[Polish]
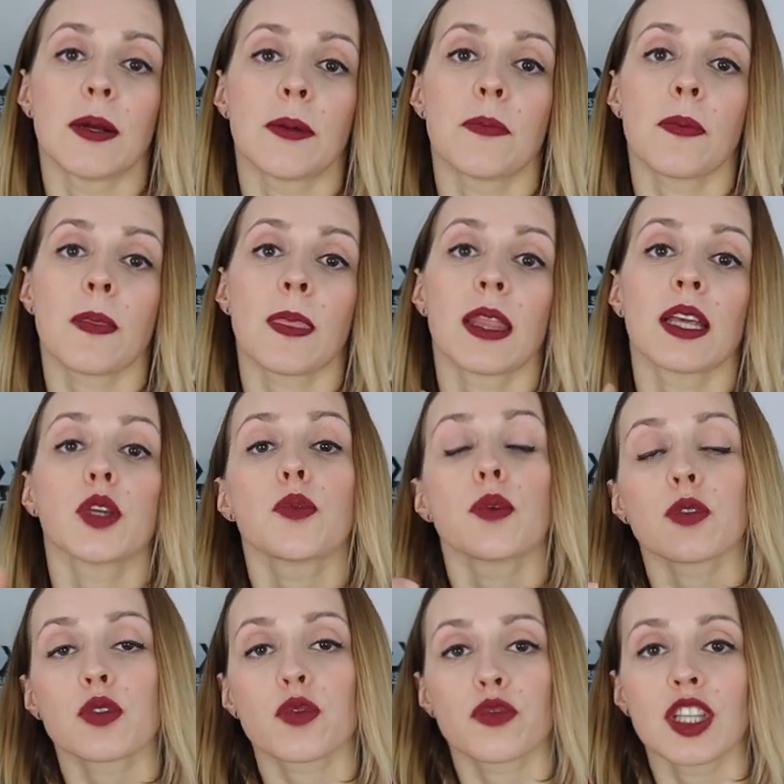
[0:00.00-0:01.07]
ym, i po
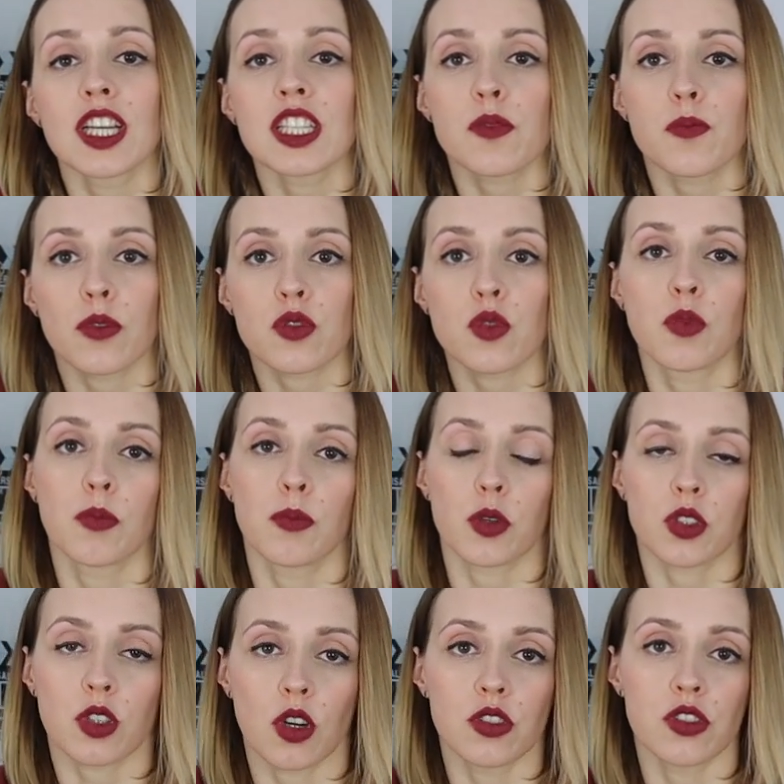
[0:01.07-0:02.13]
prostu w ten sposób
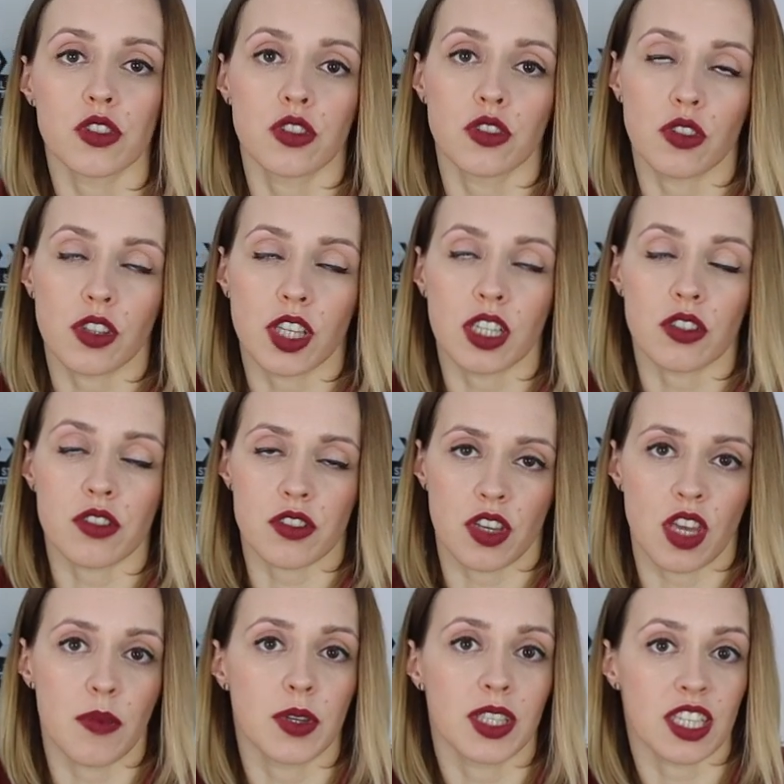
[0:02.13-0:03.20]
podchodzić do tego, co
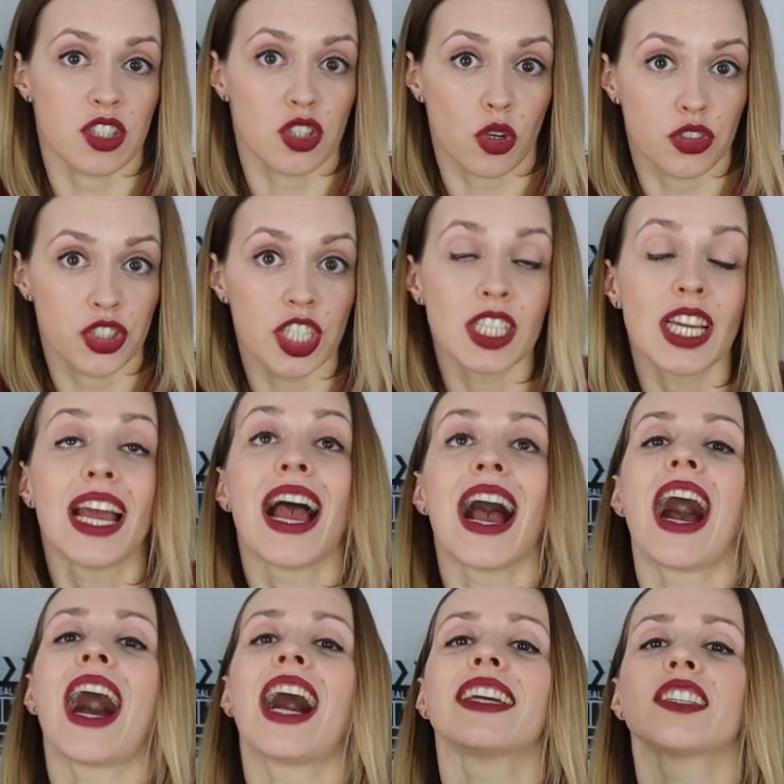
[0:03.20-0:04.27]
jemy na co dzień.
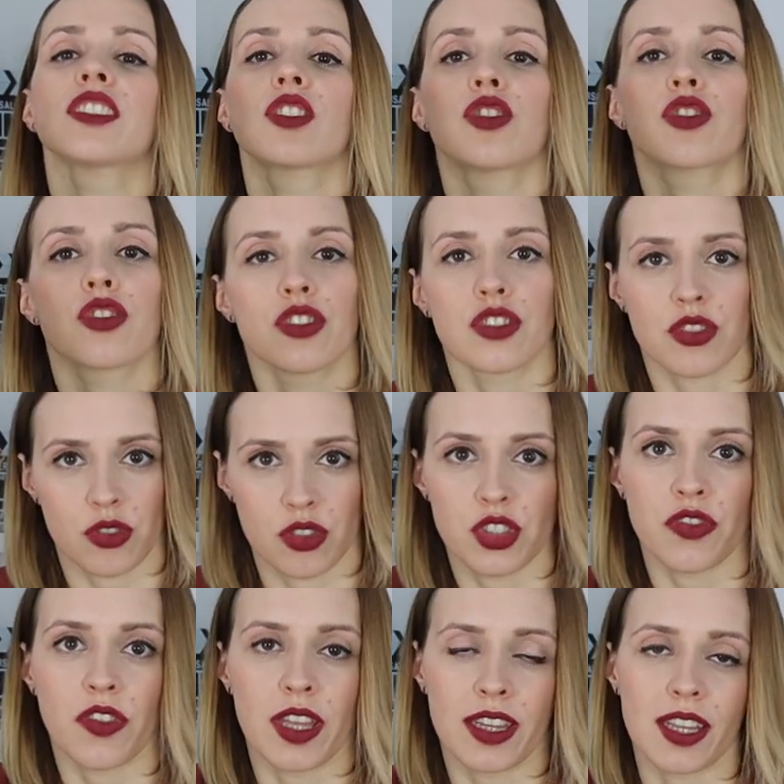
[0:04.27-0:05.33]
A jeżeli coś jest od
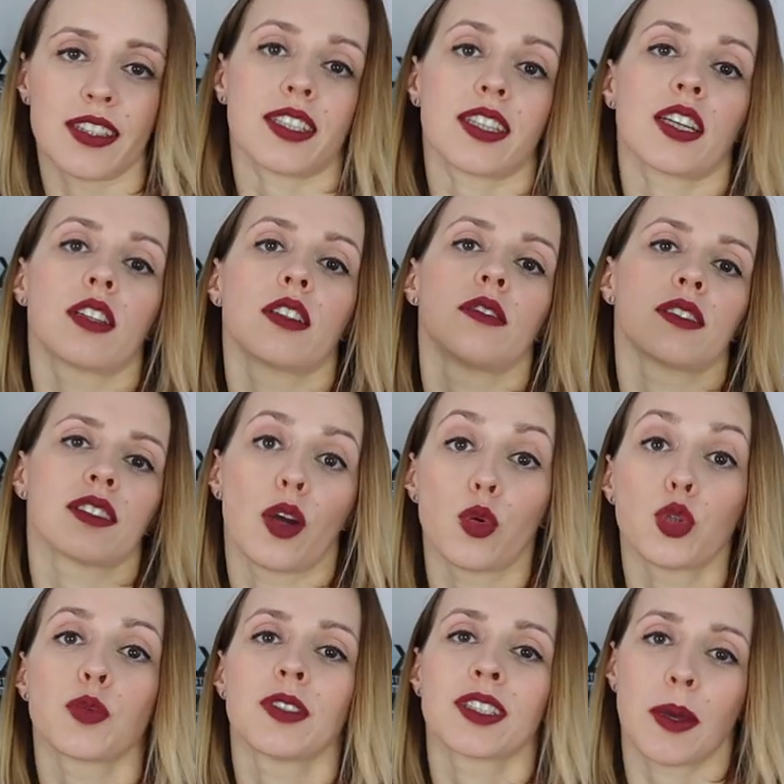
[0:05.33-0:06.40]
święta, tak jak
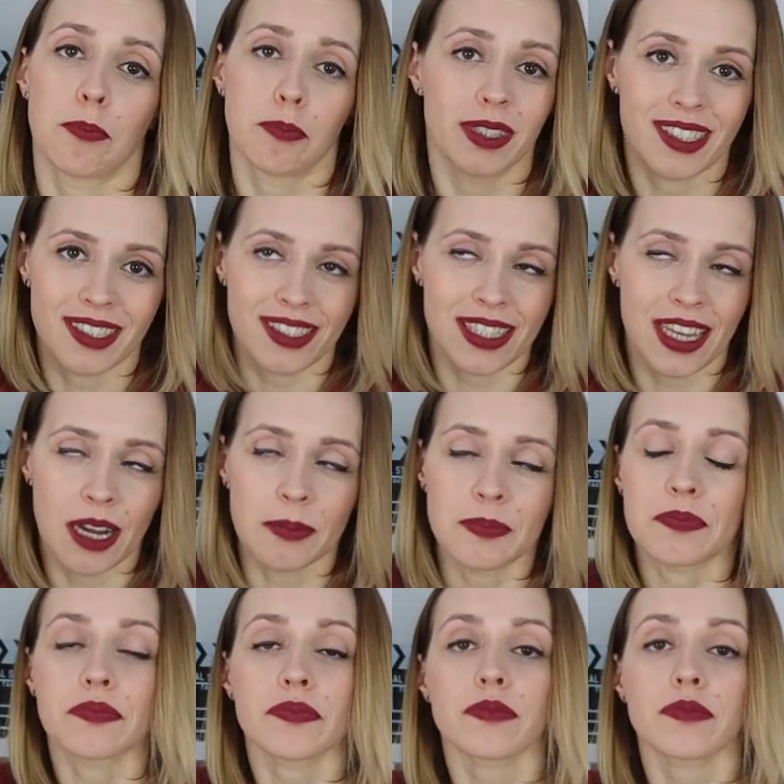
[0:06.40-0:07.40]
załóżmy ta pizza,